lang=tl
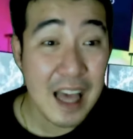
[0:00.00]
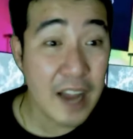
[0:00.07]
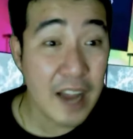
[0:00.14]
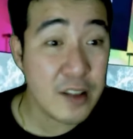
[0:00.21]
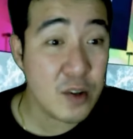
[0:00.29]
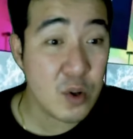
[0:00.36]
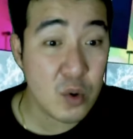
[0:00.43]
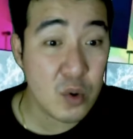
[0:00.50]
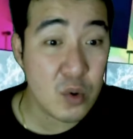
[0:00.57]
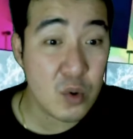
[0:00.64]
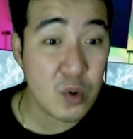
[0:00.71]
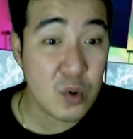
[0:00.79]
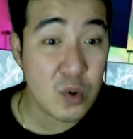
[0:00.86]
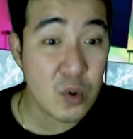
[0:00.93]
Ay, ito, ito, ito,
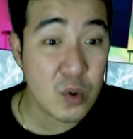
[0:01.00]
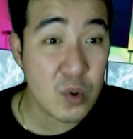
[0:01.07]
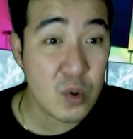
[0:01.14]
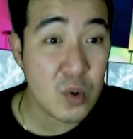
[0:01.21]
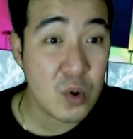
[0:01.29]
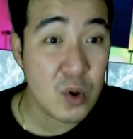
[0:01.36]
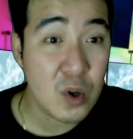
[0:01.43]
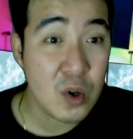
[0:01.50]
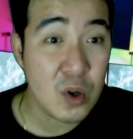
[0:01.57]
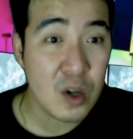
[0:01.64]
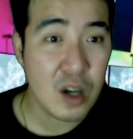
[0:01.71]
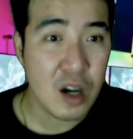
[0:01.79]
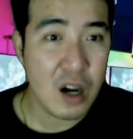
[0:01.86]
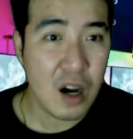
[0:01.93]
ito, ito,
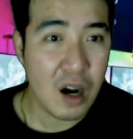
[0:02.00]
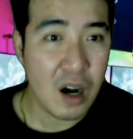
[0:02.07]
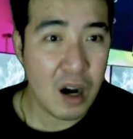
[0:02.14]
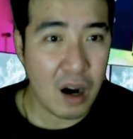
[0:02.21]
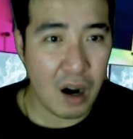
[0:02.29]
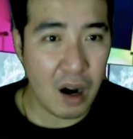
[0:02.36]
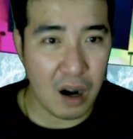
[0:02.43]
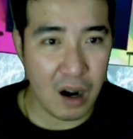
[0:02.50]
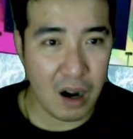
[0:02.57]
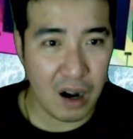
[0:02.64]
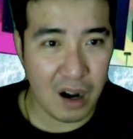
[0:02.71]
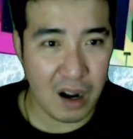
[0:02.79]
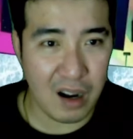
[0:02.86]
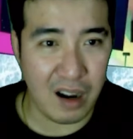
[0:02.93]

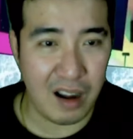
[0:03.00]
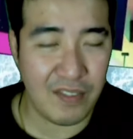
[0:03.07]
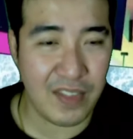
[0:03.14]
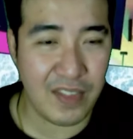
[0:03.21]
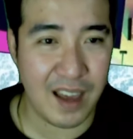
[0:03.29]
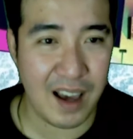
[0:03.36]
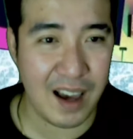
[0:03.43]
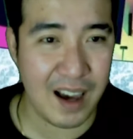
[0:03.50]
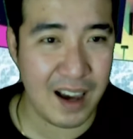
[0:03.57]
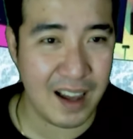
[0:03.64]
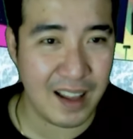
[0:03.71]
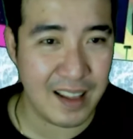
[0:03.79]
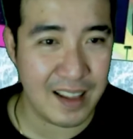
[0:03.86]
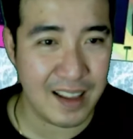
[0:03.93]
Oh, I love
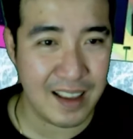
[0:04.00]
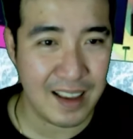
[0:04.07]
that.